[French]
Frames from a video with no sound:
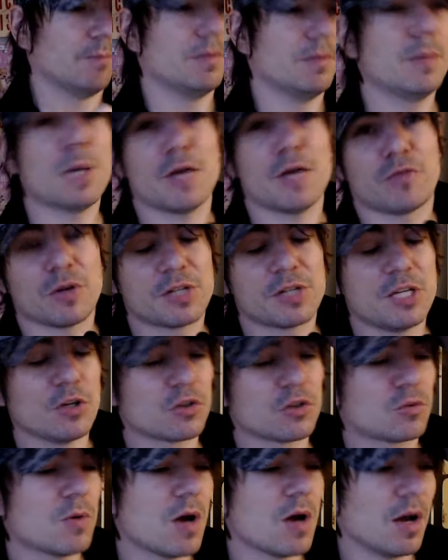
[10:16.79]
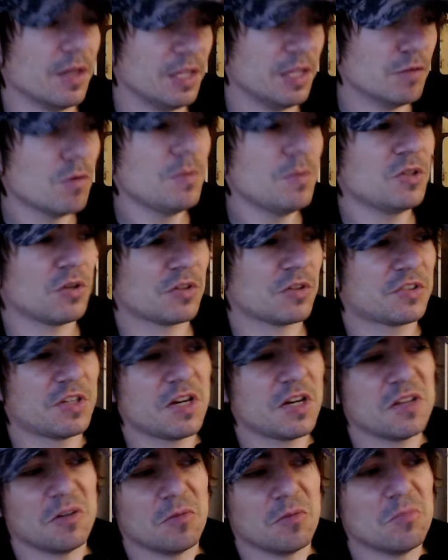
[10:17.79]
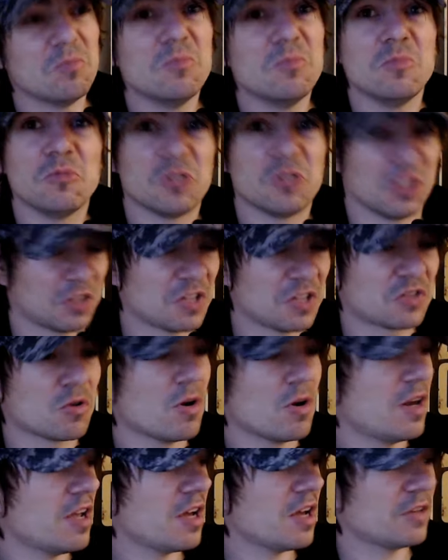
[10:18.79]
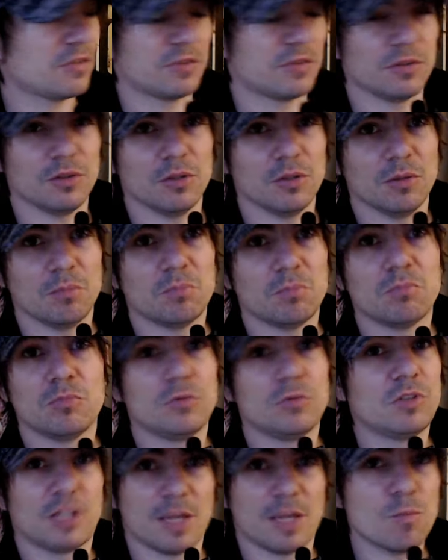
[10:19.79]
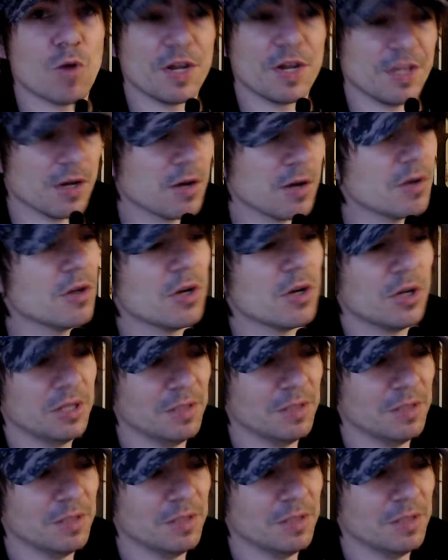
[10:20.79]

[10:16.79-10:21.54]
Mais bref, quoi qu'il en soit, niveau mise en scène, c'est très scolaire, c'est très moyen.